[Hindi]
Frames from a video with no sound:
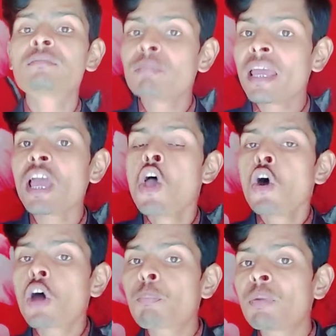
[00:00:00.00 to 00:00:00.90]
में
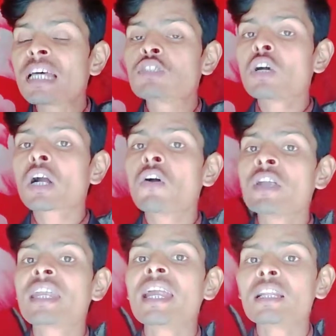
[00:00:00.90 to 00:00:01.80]
और प्लस जो
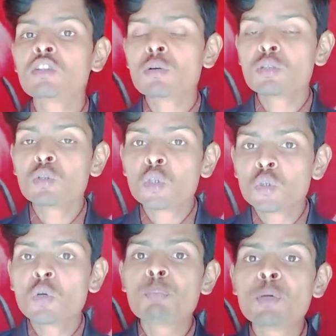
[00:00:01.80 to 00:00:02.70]
कंटेंट जो
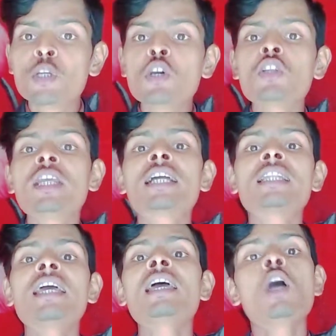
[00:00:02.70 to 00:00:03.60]
जो वीडियो
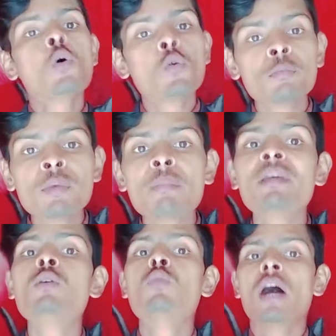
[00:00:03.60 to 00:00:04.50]
देखते हैं उनमें
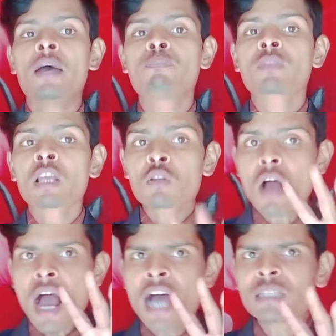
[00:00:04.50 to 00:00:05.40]
भी हुआ है तो
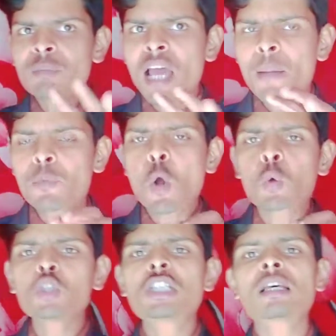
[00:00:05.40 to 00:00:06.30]
आज मैं आपको
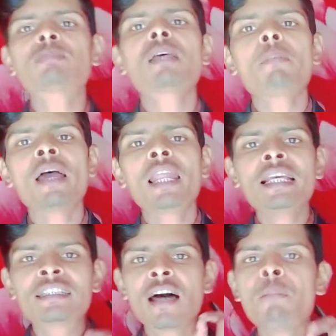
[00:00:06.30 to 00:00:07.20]
कुछ सबसे पहले
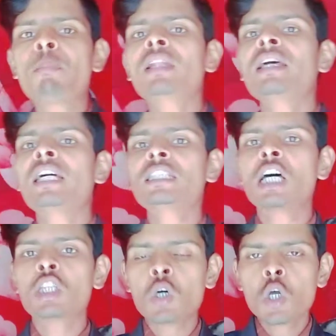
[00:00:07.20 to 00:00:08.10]
एग्जाम्पल देना
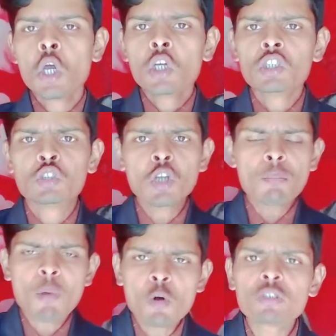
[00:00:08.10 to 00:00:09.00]
चाहता हूँ जो
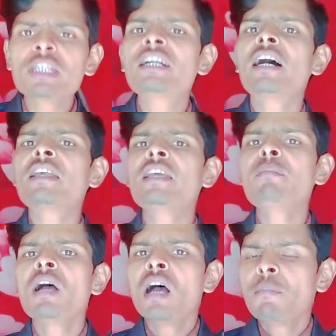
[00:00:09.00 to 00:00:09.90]
बहुत ही
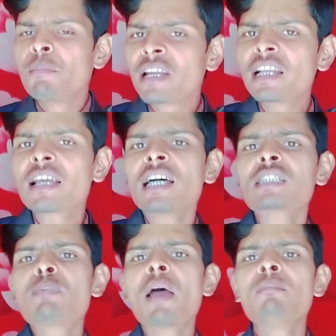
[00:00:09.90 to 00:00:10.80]
गरीब मिडिल
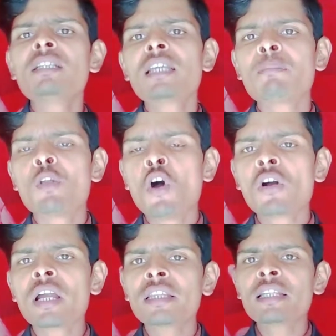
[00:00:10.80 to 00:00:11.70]
क्लास फैमिली से
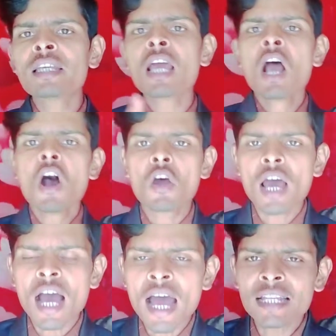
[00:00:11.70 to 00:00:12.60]
बिलोंग करते थे और
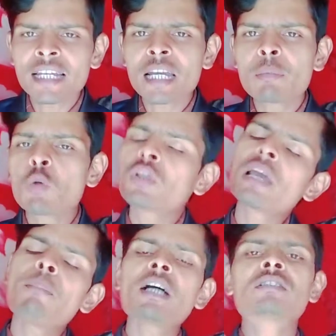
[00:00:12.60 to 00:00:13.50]
आज की डेट में
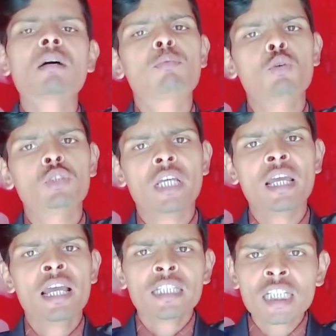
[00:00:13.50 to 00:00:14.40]
उनके पास सब कुछ
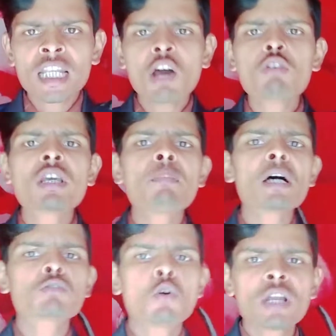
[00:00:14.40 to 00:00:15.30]
है जितना उनके
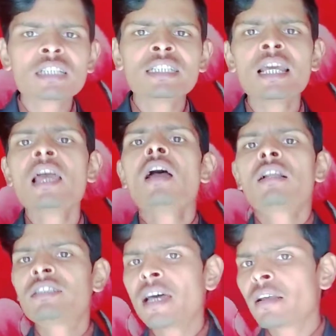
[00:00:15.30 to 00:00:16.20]
पास होना चाहिए
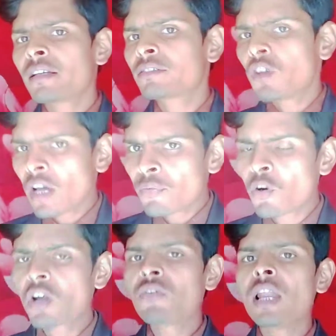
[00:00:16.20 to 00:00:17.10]
चार जो है
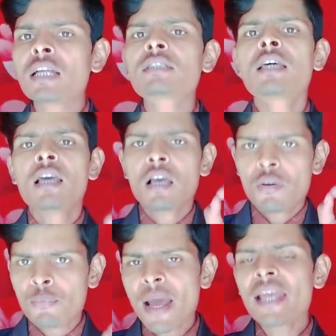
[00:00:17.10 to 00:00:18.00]
फोर व्हीलर्स
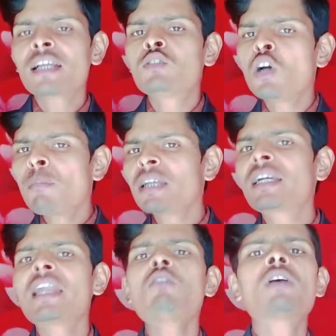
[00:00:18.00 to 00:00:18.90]
बाइक जो मन
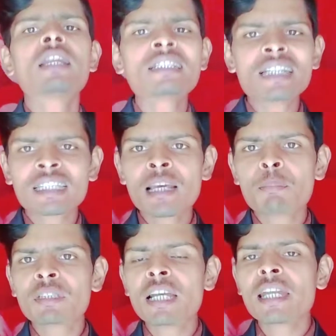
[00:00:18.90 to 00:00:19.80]
करे वो खरीद सकते
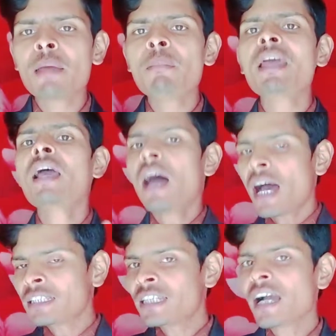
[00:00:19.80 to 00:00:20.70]
हैं प्रेजेंट टाइम में
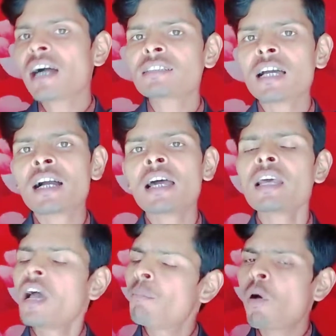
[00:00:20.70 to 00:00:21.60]
अच्छा खासा
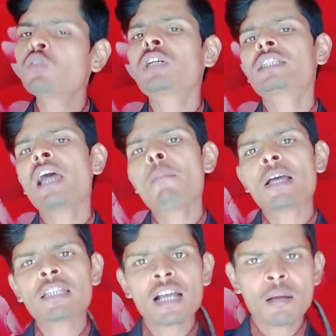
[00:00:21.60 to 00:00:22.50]
घर बहुत अच्छा
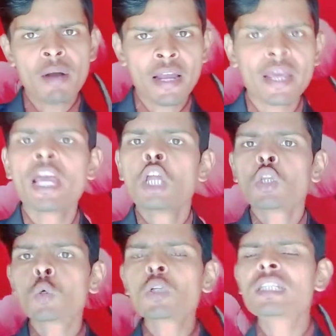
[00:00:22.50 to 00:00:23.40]
पैसा कमा रहे हैं
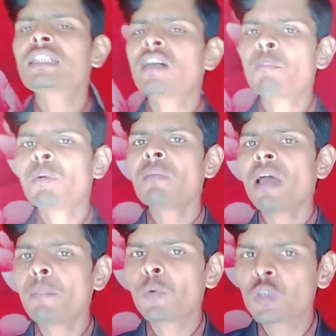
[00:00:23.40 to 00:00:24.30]
तो कुछ एग्जाम्पल
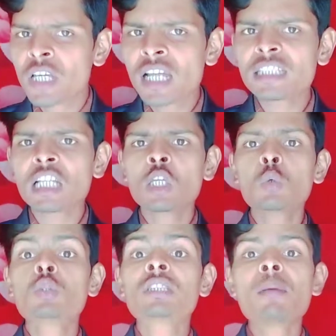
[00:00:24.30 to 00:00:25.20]
मैं आपको देना चाहता
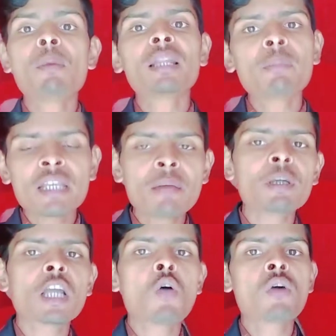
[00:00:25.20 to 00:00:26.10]
हूँ उसके बाद मैं ये
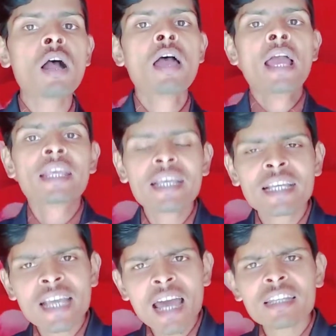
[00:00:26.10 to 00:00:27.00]
बताऊँगा कि
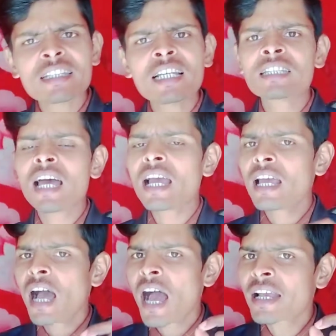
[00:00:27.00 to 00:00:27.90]
क्या रीज़न था
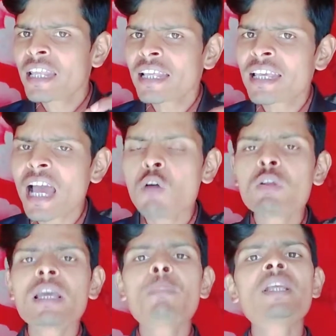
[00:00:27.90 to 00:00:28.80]
आखिर क्या
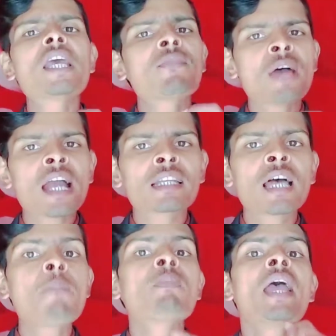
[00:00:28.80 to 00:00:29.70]
उनके पीछे फैक्ट
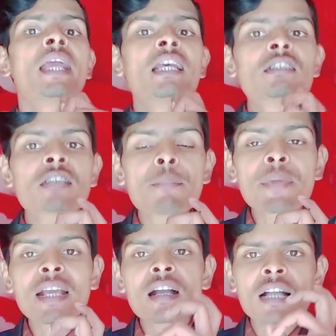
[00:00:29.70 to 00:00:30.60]
था इन सब
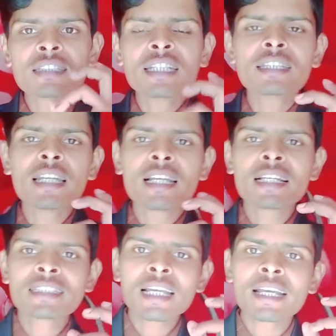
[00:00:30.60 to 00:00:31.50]
की अच्छी
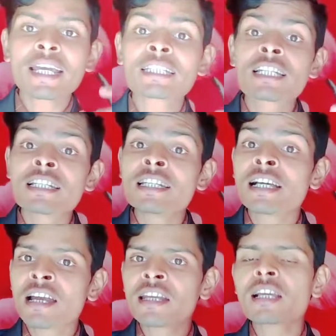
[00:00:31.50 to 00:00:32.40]
तरीके से केस स्टडी
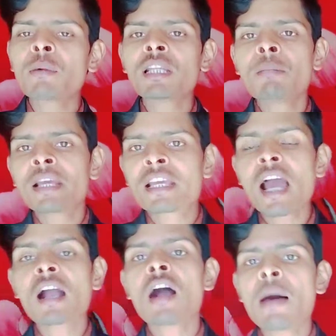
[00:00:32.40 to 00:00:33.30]
करने के बाद हमें
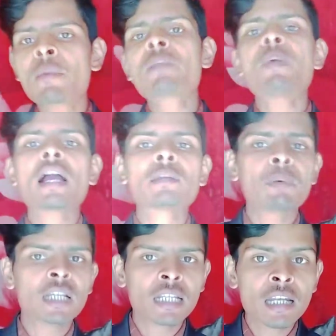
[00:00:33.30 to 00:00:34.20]
क्या कॉमन फैक्ट
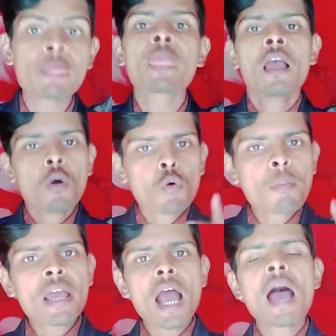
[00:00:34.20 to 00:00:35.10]
पता चले वो
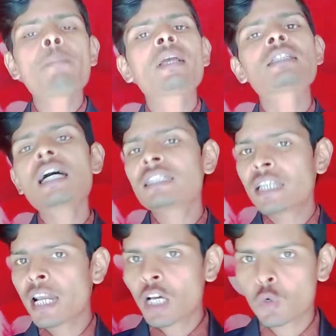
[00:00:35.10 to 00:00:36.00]
मैं आपके साथ
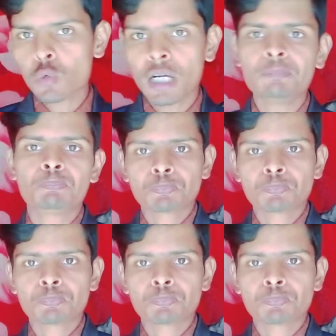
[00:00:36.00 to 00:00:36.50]
शेयर करूँगा